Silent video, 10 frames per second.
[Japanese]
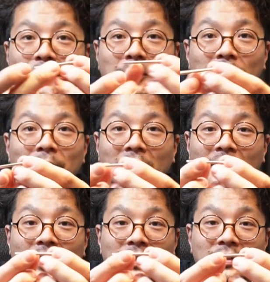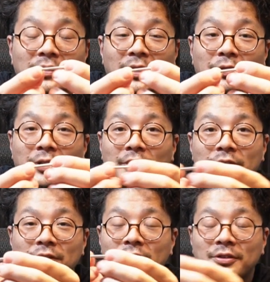まうと意味がないんですよねより
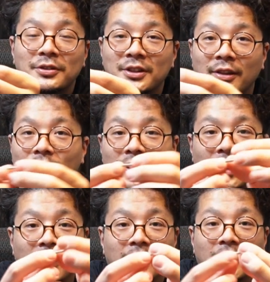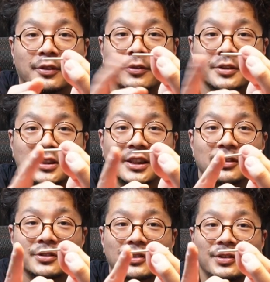食っちゃうんであのこっち側
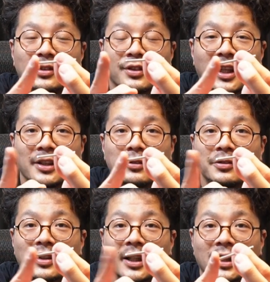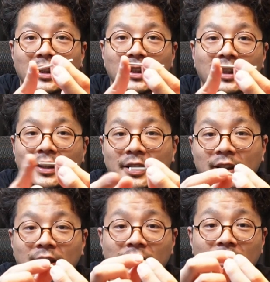のスクリューない方から叩かな
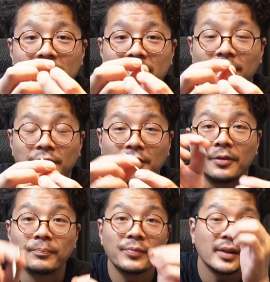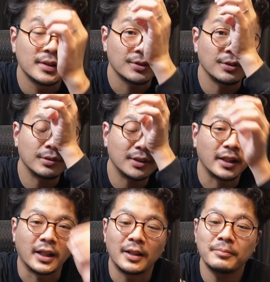きゃいけないんですけどそれの
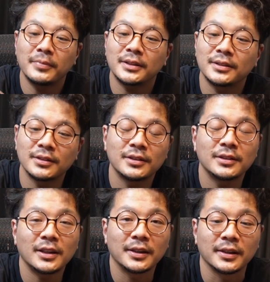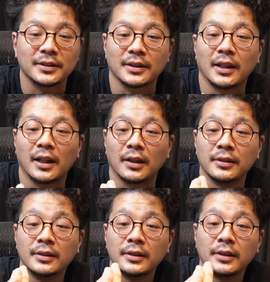ね判別なんですが
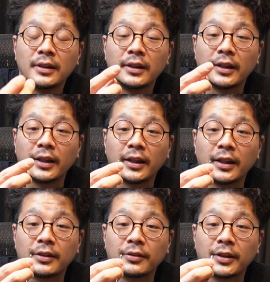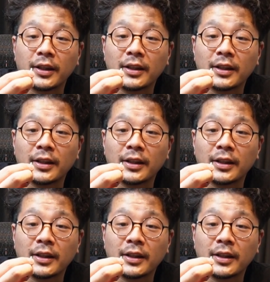えっ、ー、とね